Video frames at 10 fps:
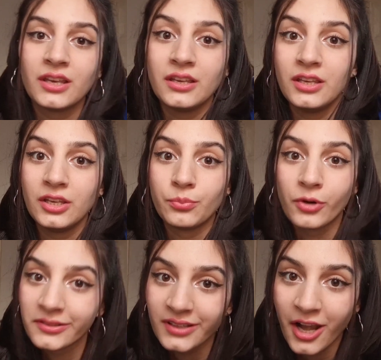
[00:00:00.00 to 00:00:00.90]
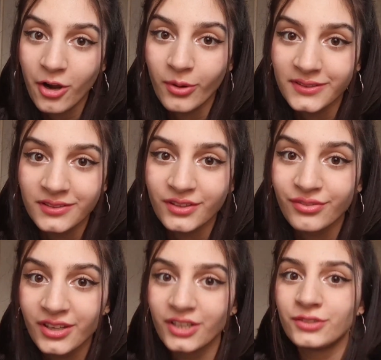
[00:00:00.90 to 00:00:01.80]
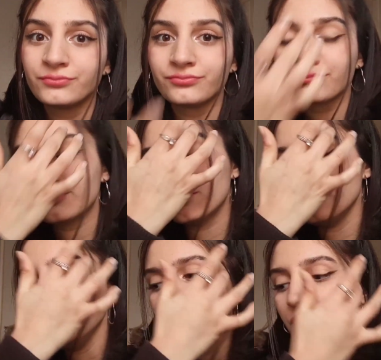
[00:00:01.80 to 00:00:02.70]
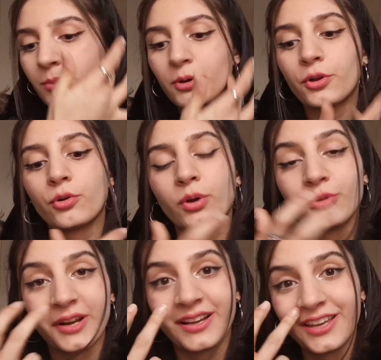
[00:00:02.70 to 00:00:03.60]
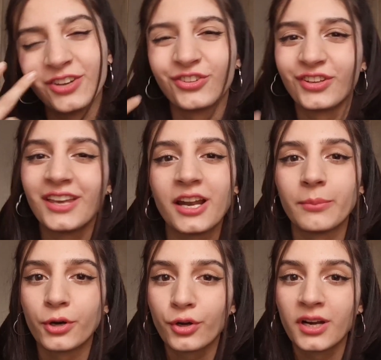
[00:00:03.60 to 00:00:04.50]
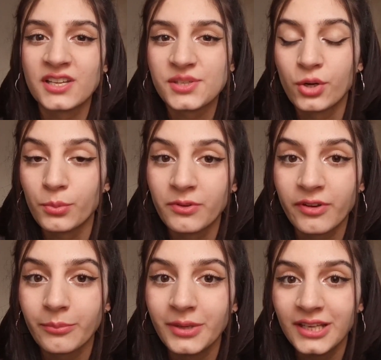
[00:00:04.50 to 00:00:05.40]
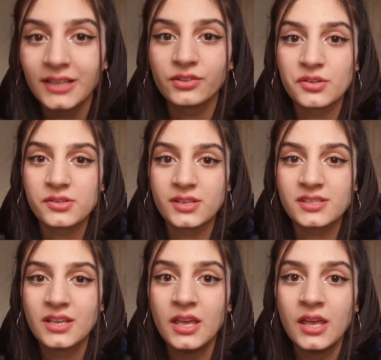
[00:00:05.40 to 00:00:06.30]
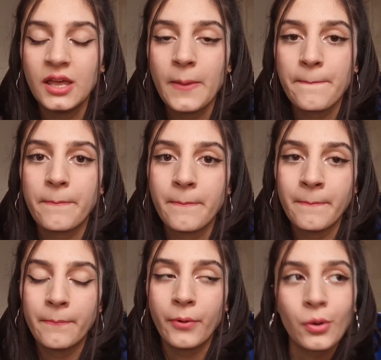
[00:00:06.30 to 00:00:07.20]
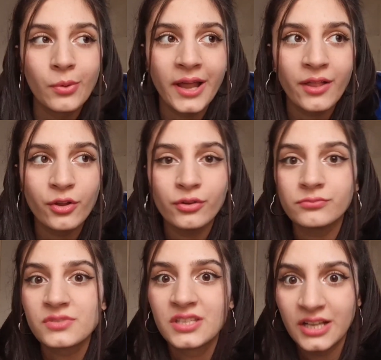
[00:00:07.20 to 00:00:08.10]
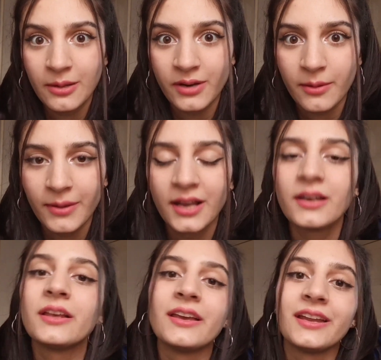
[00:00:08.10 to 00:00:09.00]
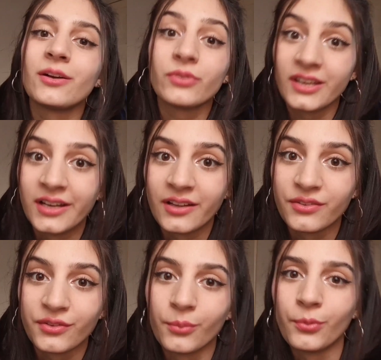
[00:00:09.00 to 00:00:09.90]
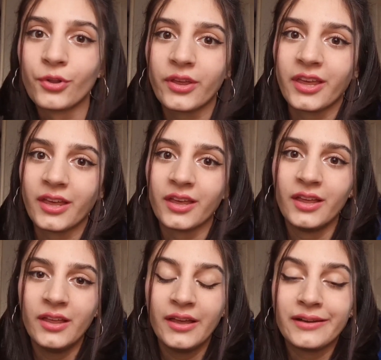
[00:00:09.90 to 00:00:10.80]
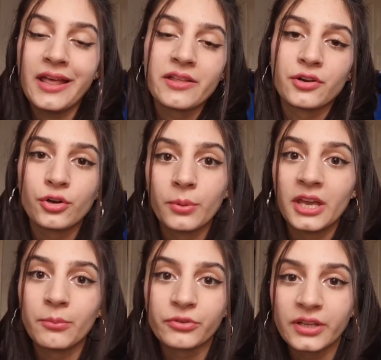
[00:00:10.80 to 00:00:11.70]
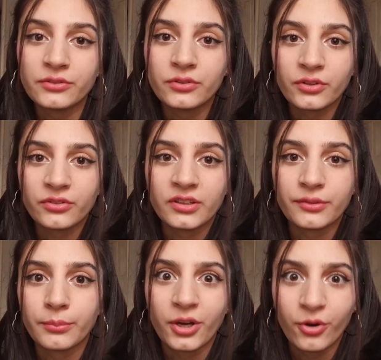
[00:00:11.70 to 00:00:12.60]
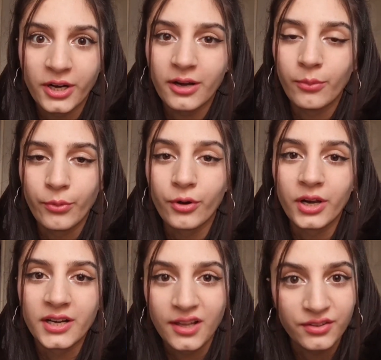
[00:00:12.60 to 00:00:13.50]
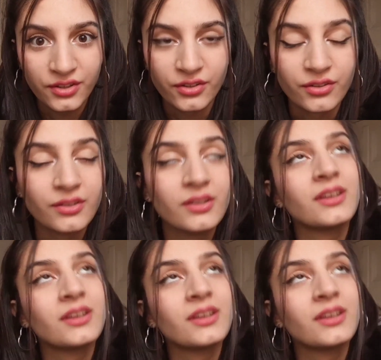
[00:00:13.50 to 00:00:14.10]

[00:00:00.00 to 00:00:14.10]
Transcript: y puede ser algo bastante feo. Yo me acuerdo que cuando arranqué no tenía la mejor relación con mi familia, entonces, por un lado, sin hablar mal, era un descanso, porque nada, no nos veíamos tanto, entonces mejoraba un poco la relación.